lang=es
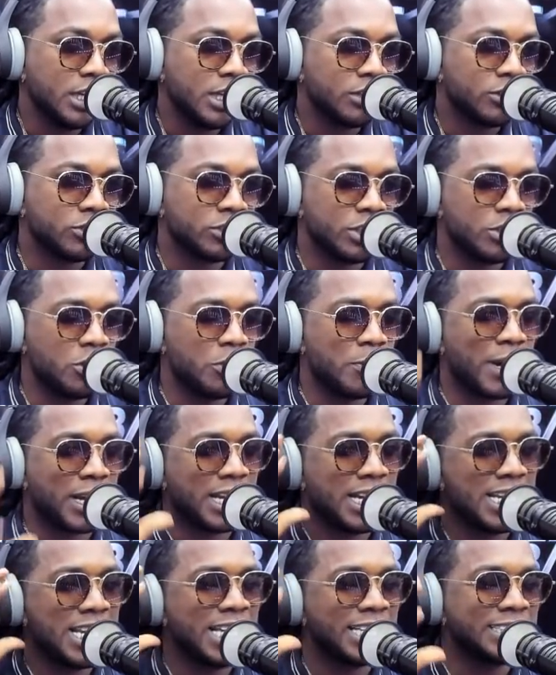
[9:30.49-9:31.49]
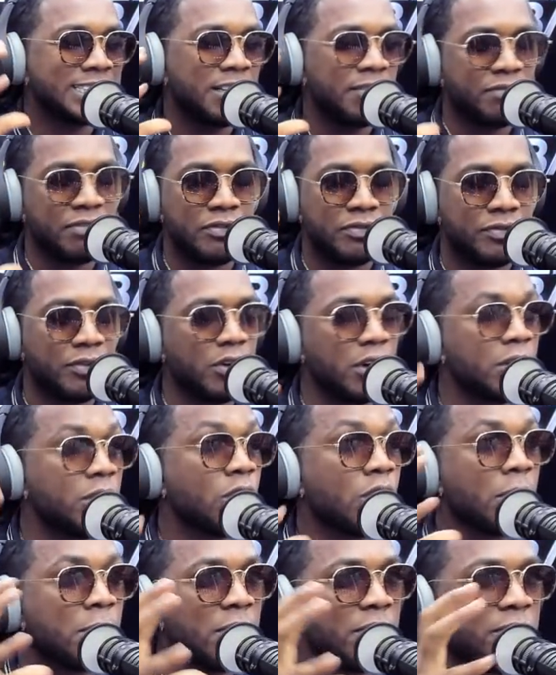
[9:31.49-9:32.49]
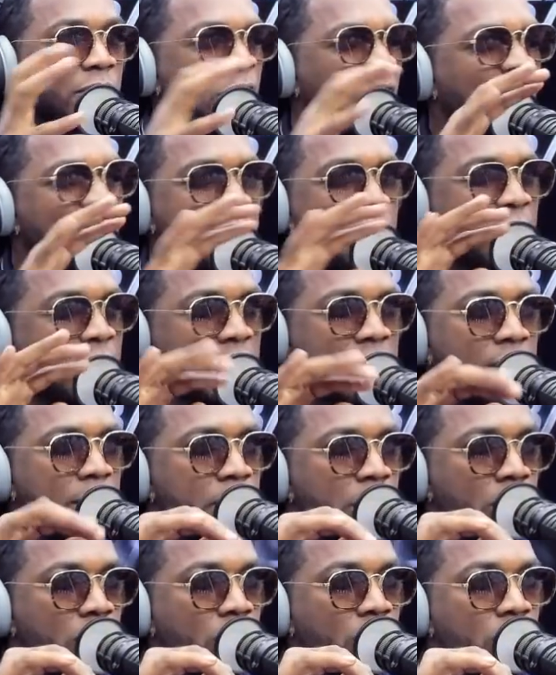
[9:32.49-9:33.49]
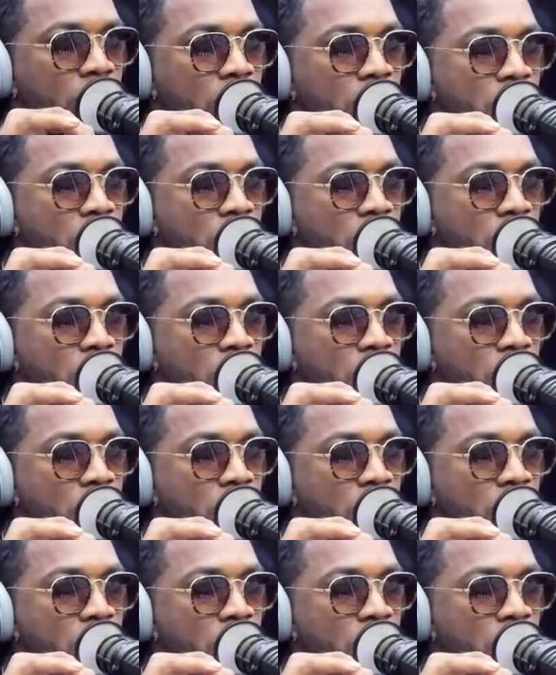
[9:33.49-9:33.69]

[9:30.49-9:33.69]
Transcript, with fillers: Entonces yo maquiné así, fufun, y lo que me enfoqué fue en químico.